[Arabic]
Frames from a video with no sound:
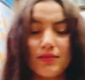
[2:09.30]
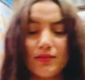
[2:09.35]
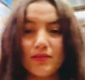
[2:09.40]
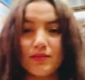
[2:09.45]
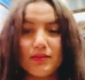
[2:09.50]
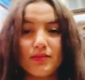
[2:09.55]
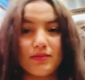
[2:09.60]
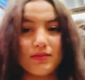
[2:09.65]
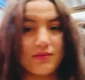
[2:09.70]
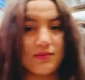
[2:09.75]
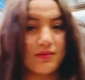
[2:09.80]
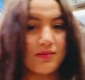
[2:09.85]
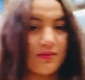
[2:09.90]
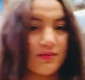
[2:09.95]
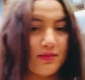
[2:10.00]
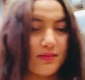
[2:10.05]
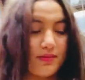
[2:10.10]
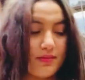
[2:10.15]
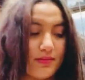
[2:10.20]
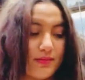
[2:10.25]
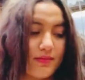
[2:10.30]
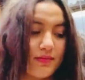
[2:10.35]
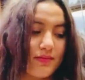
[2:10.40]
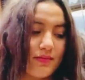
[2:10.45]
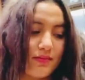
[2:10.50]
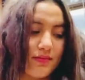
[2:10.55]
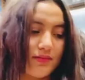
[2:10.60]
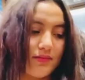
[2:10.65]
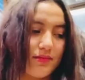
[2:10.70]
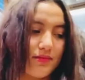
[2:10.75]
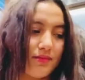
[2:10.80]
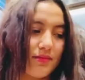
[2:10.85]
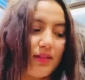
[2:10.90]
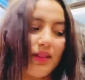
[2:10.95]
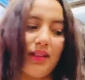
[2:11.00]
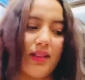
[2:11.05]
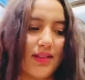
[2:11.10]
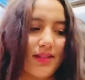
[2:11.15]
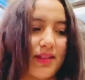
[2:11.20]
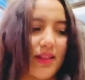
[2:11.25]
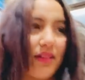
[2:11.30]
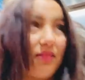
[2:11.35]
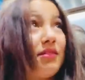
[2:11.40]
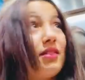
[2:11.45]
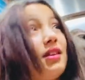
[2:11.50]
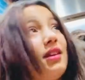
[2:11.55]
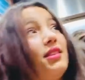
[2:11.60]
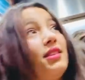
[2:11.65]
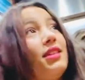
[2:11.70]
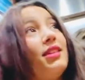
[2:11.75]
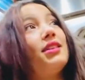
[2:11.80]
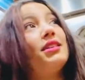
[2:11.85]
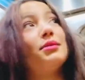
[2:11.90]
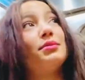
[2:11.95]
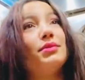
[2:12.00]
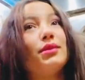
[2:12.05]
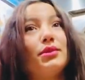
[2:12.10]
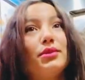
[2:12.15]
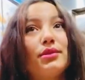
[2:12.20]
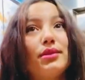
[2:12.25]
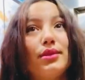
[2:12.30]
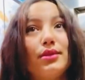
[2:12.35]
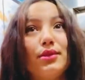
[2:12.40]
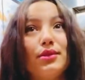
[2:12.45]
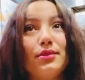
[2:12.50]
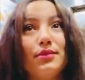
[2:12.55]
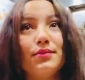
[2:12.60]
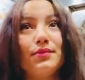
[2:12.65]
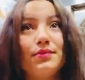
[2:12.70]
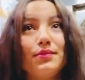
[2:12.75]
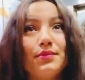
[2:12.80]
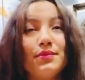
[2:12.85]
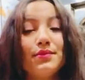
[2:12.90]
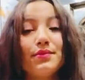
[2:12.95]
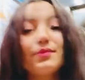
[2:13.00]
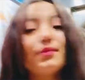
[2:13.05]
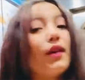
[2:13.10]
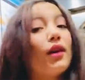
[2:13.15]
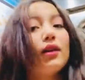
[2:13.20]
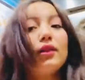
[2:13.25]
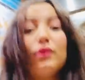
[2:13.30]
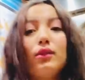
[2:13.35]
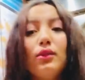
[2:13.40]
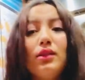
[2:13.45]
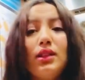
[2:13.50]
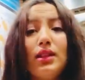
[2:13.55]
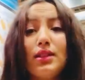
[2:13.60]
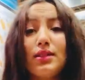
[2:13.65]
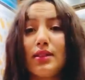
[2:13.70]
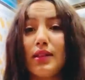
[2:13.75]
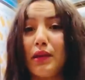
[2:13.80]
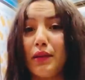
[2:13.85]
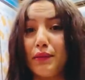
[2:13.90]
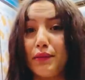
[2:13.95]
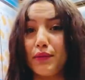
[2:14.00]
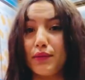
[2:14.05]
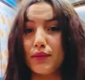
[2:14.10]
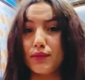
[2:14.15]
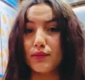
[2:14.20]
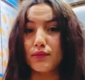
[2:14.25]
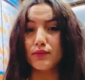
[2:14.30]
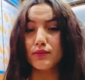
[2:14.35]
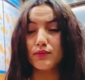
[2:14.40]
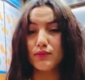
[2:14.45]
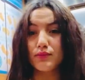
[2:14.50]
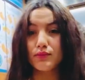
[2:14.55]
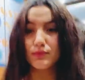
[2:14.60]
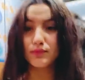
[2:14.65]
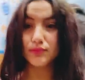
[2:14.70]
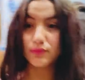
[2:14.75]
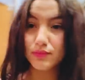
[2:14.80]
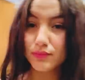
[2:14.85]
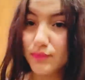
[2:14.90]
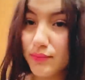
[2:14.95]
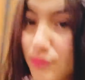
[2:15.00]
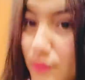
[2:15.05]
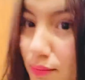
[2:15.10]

بيس لا صافي حنا قررنا نوصلوا ولا صافي الواحد